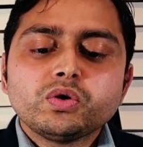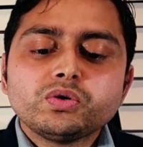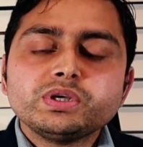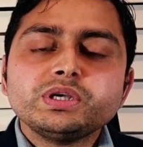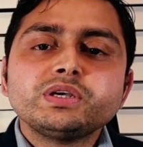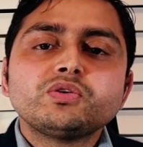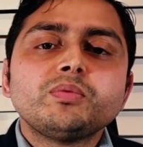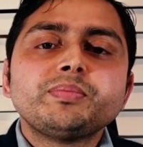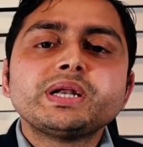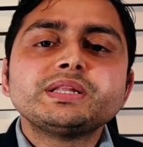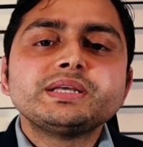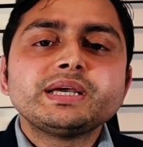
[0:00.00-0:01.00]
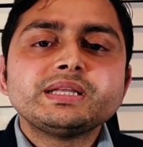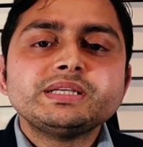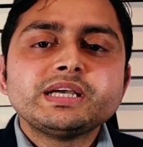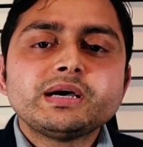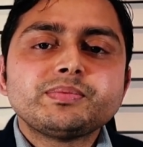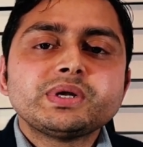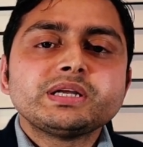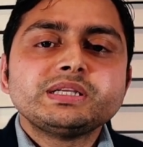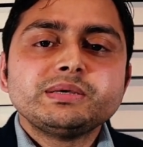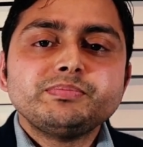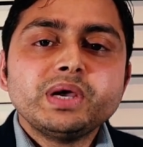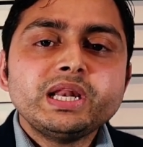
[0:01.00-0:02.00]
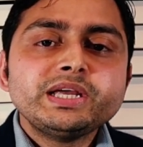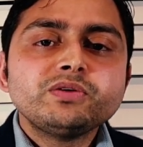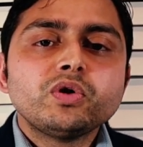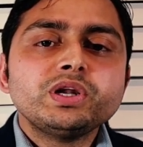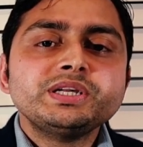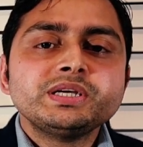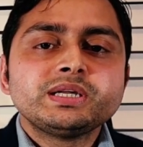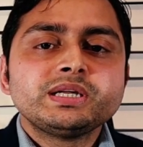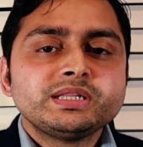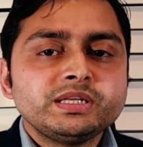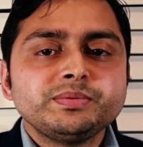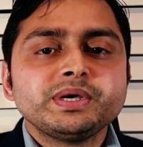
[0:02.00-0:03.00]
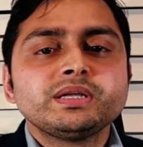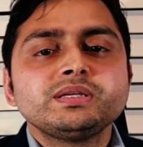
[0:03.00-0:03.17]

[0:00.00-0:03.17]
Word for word: ওই কোম্পানি থেকে যে আপনার যে বেলিড হলিডেটা দিবে